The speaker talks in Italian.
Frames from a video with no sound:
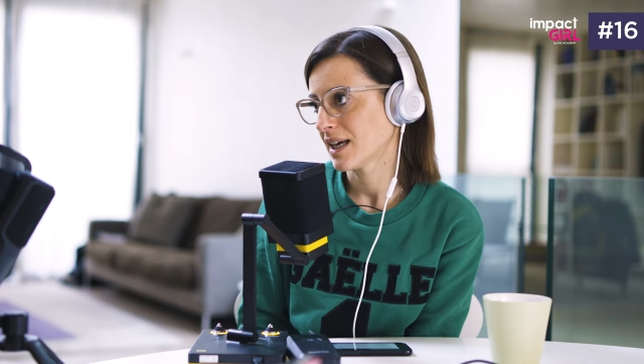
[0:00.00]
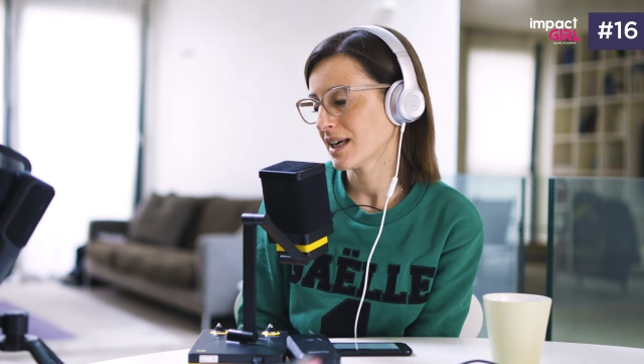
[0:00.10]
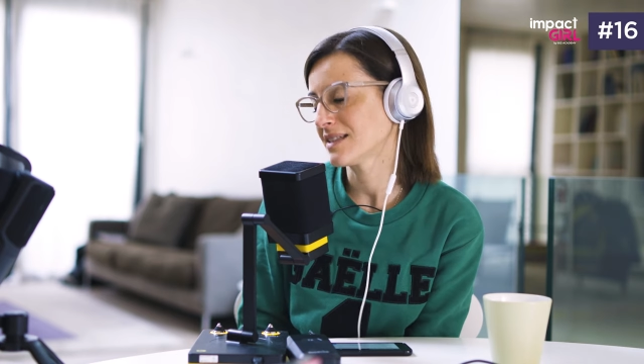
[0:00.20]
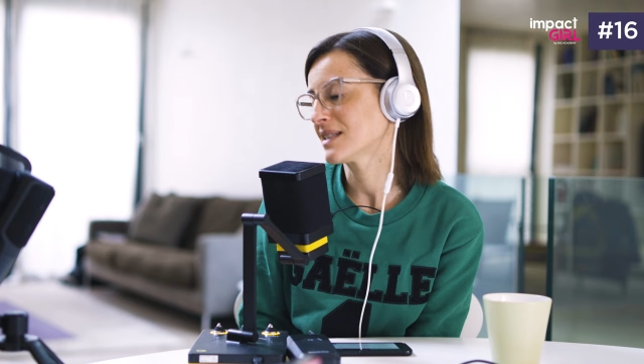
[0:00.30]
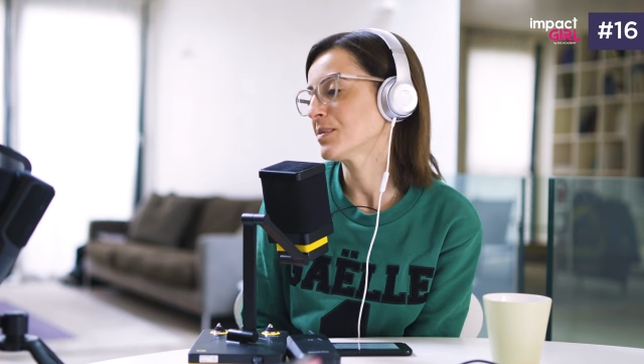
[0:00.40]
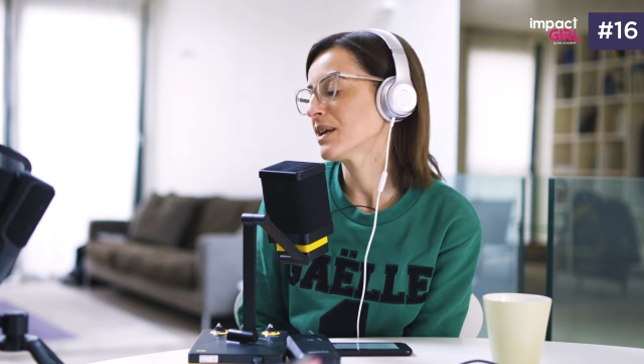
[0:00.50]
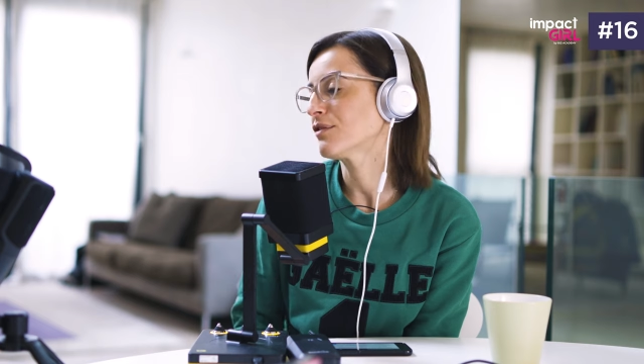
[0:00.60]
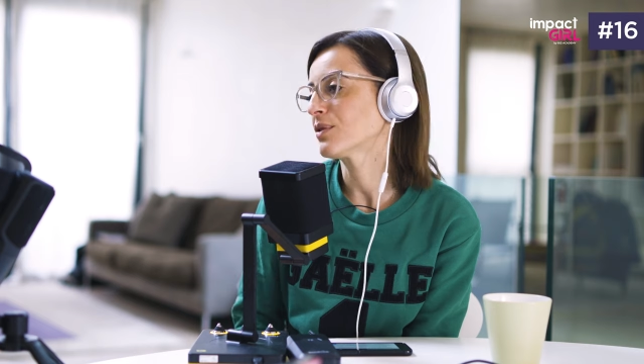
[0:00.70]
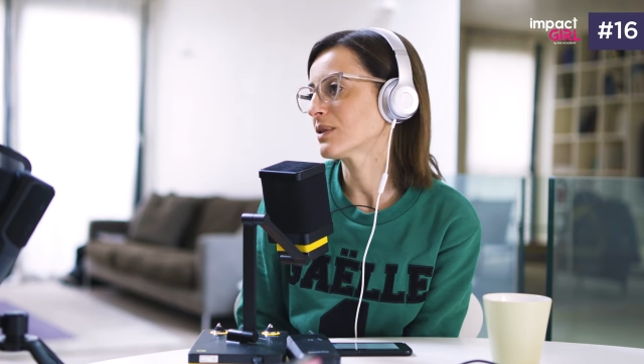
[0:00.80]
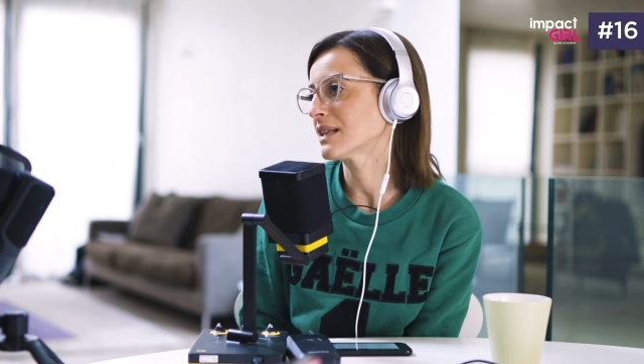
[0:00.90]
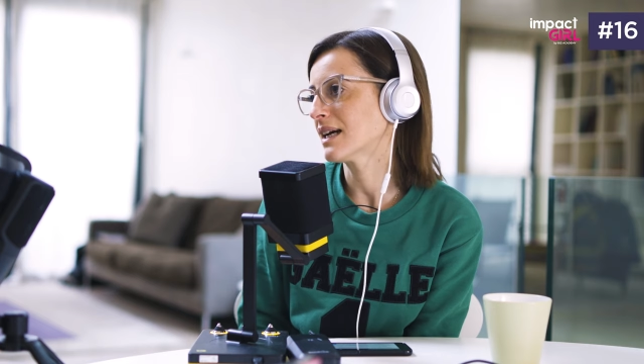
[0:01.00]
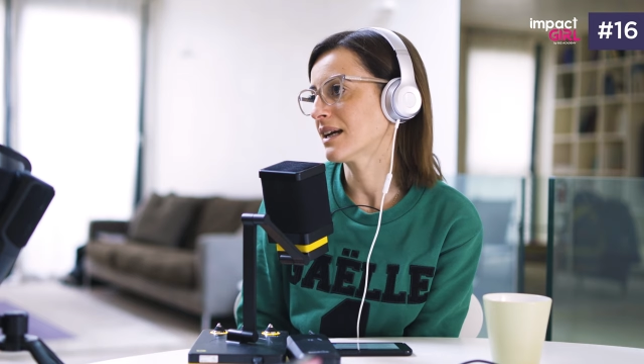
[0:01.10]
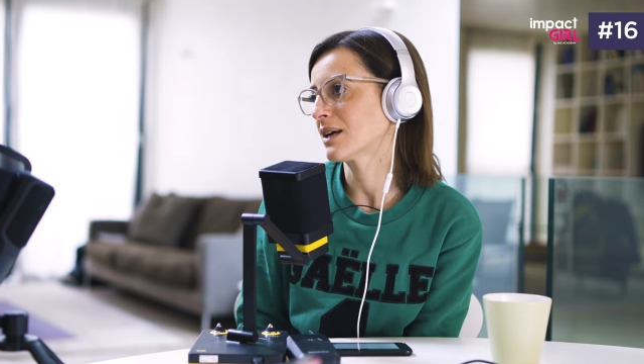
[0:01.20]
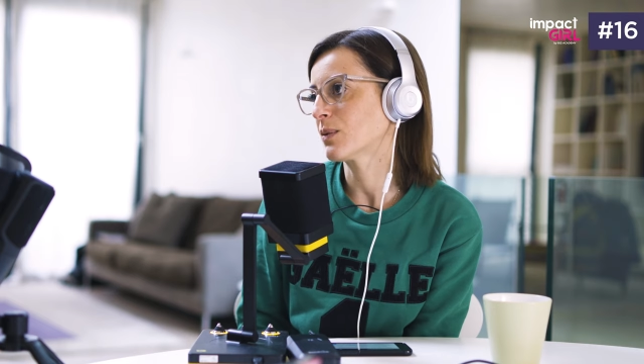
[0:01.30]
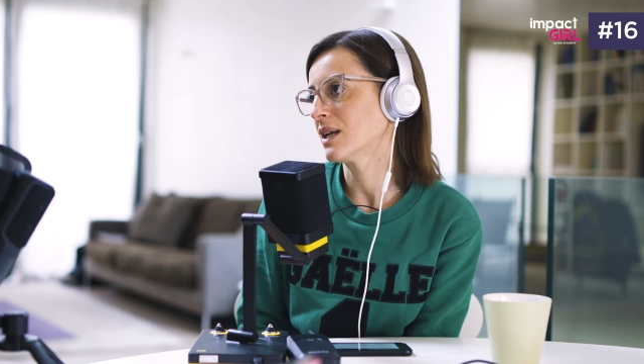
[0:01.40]
e di saper
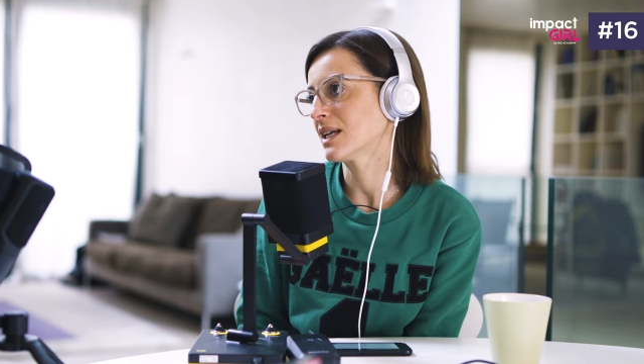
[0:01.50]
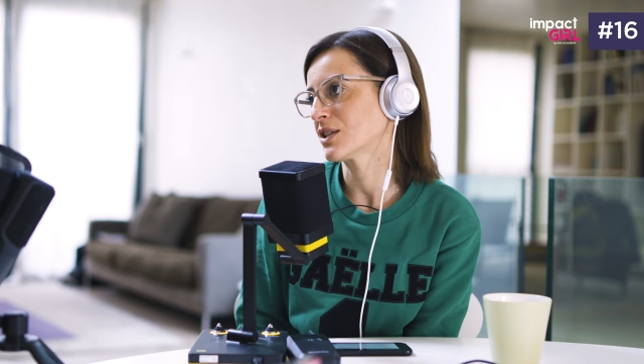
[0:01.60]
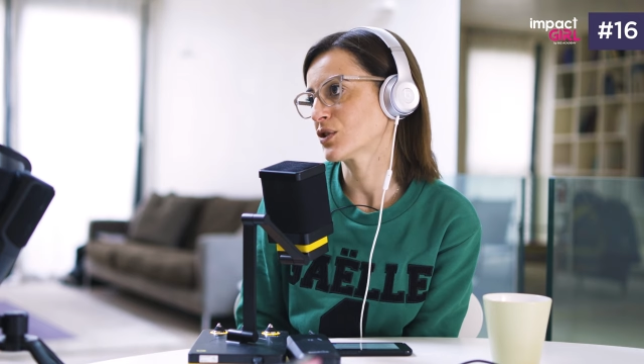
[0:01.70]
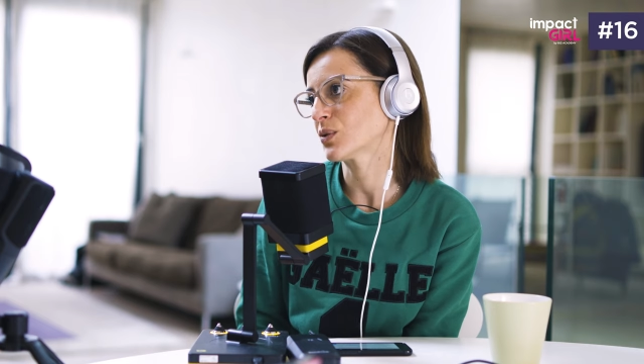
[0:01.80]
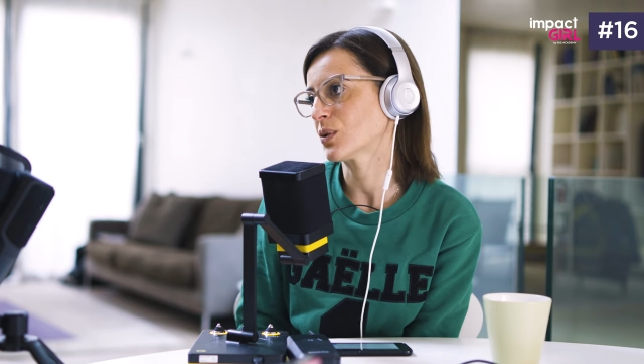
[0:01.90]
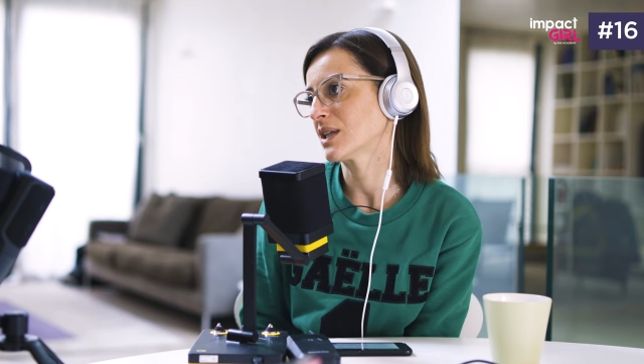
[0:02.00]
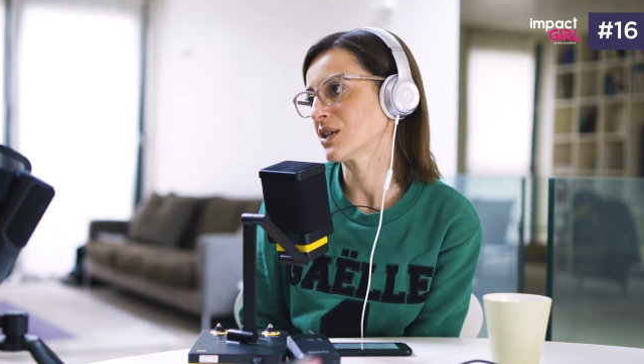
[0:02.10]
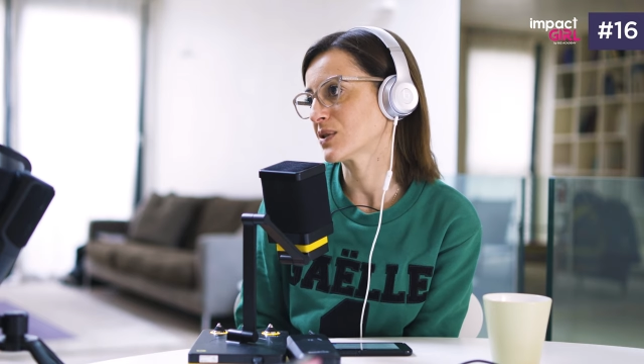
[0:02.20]
affrontare quelli che sono degli